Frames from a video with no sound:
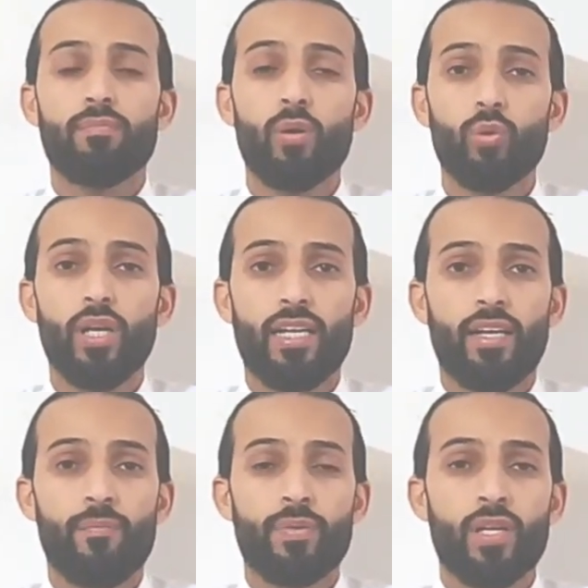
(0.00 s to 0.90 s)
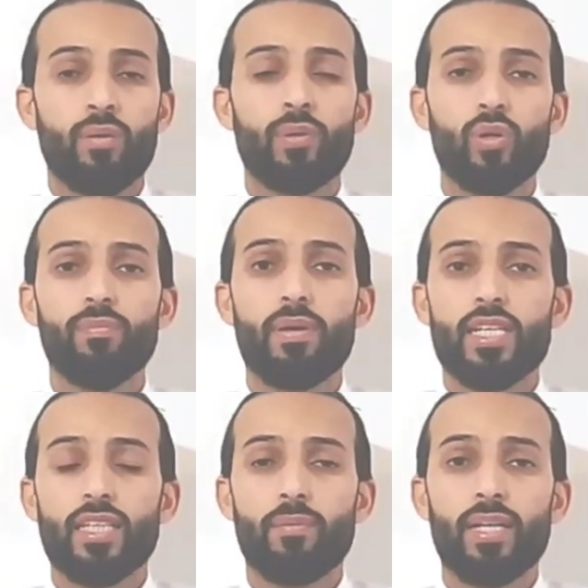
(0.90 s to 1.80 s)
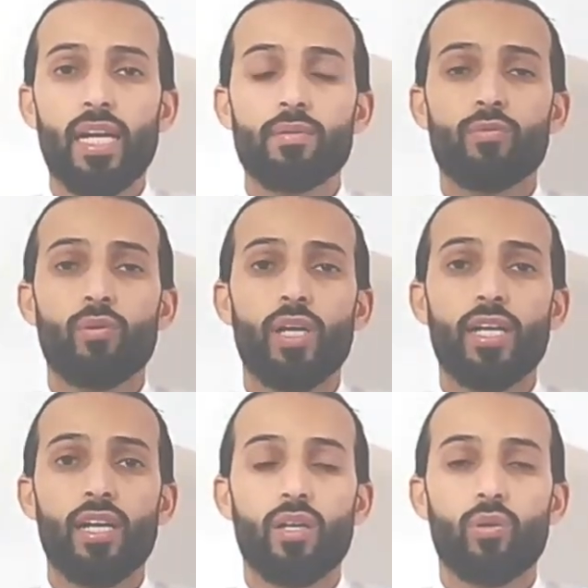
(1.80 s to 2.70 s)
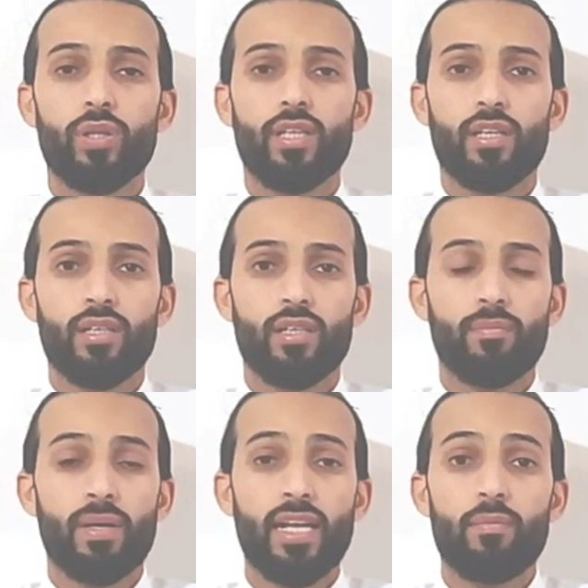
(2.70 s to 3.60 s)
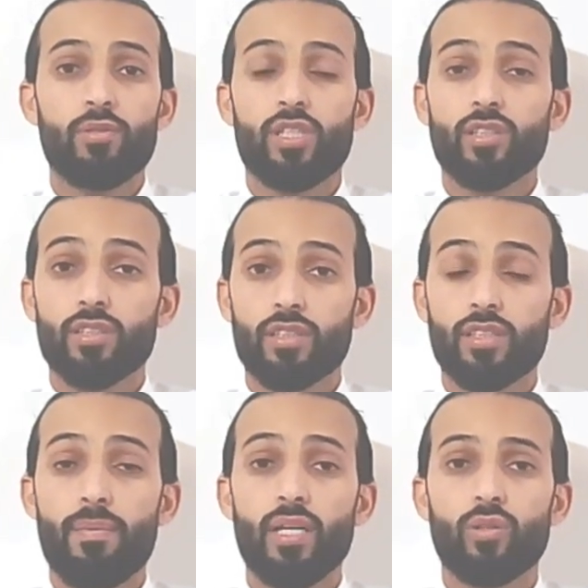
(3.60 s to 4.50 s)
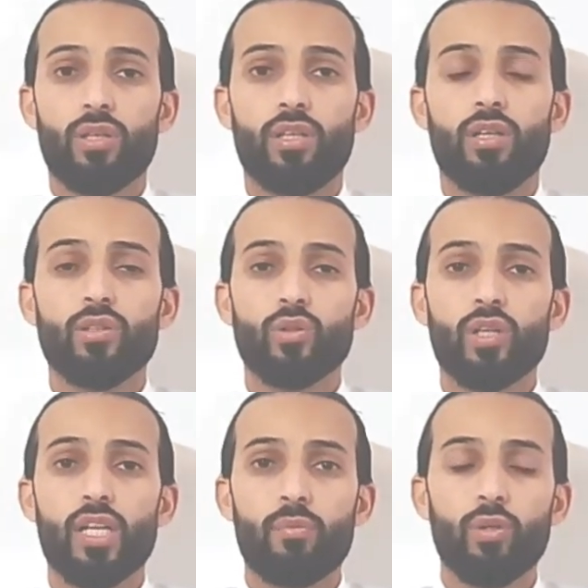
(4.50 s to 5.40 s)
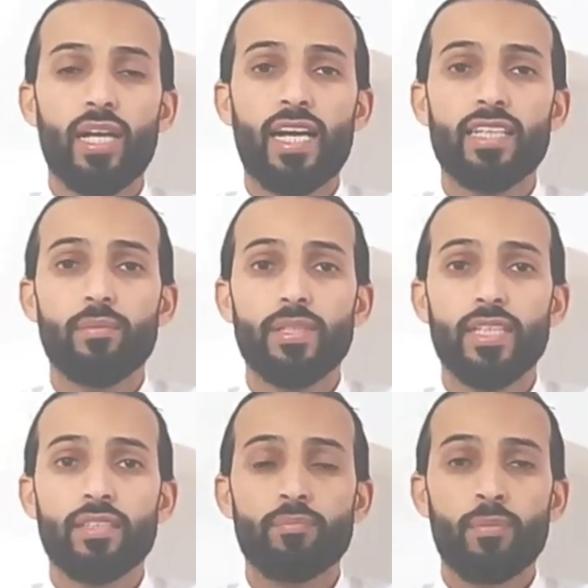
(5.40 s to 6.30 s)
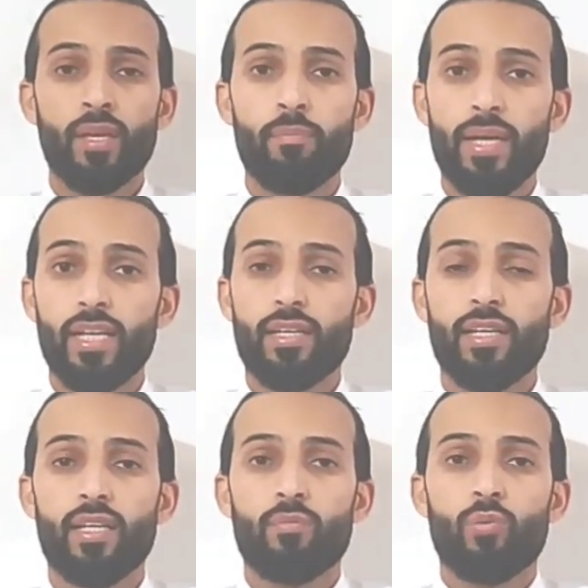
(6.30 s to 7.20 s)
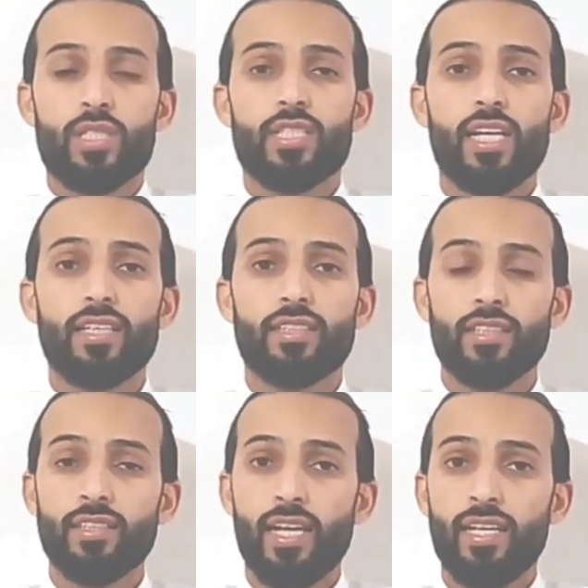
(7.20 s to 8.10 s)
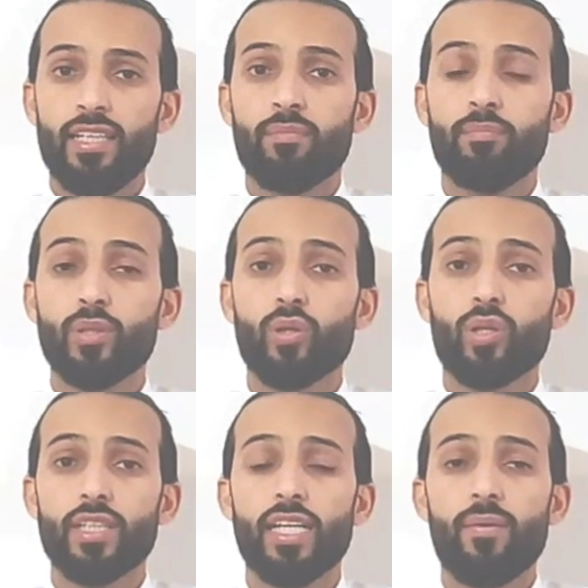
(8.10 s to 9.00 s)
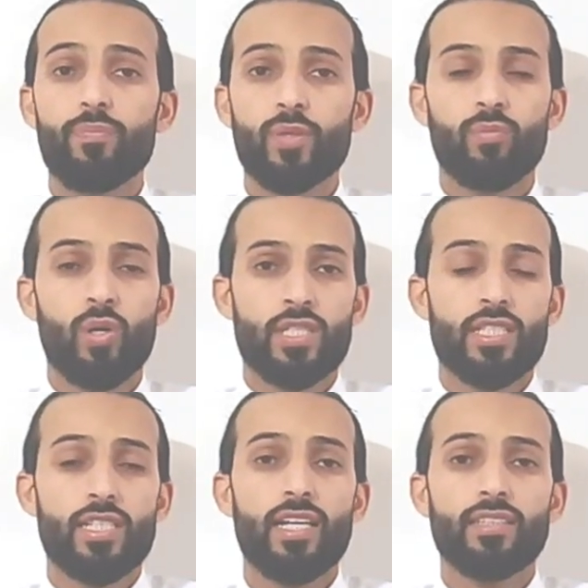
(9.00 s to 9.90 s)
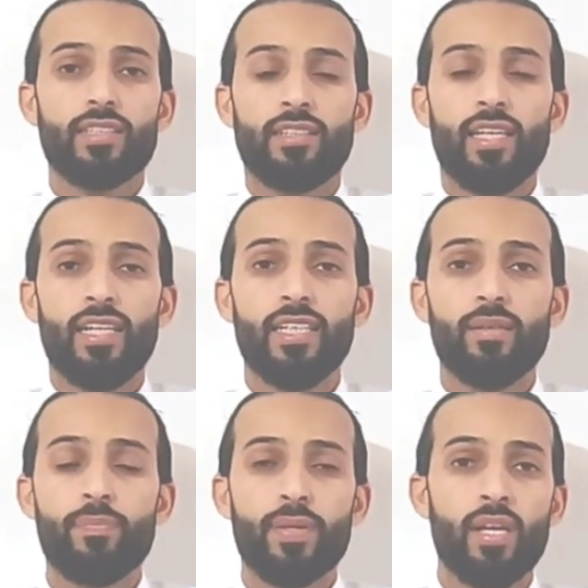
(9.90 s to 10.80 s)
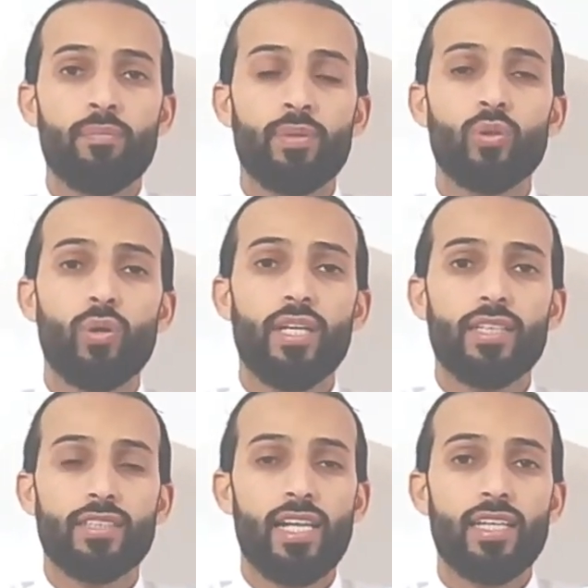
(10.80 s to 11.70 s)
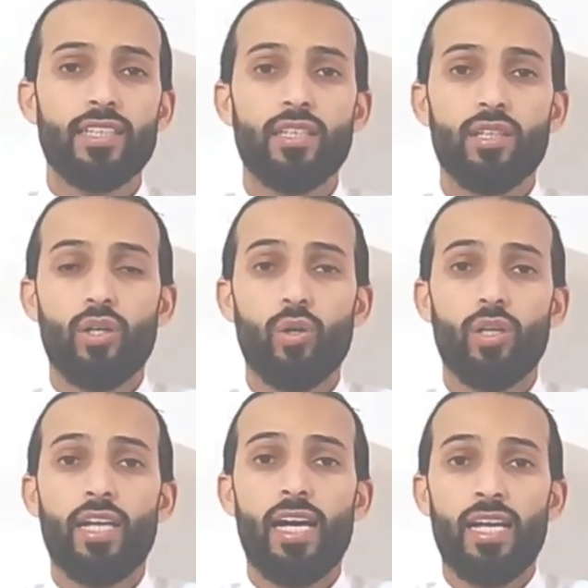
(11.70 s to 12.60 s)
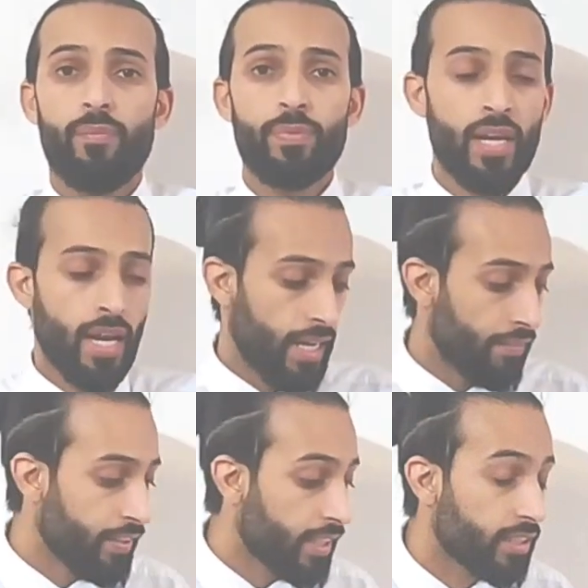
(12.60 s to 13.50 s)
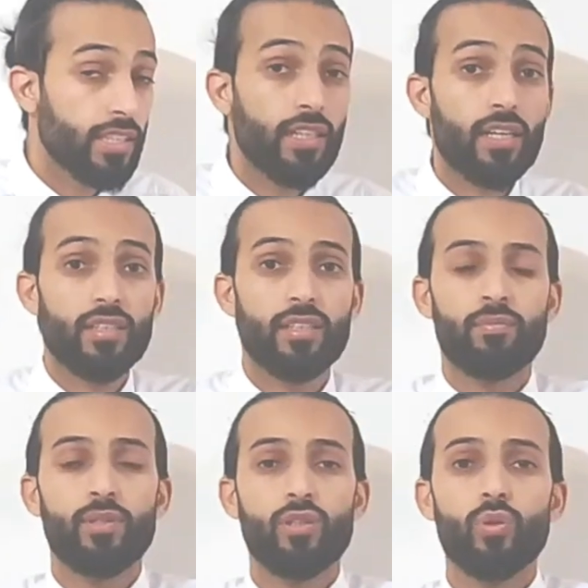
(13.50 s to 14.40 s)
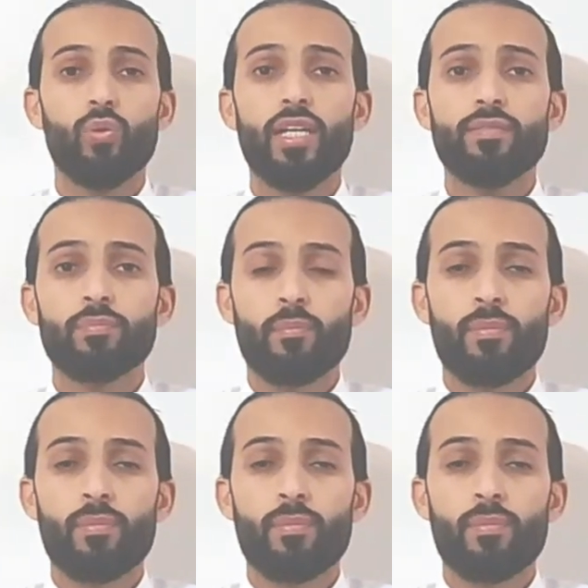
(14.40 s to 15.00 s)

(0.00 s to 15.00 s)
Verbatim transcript: مولانا بكل بساطة برنامج مولانا هو آه، برنامج للتبادل الطلاب والأكاديميين بين مؤسسات التعليم بتركيا ومؤسسات التعليم بدول تاني حول العالم هلا في كثير من الدول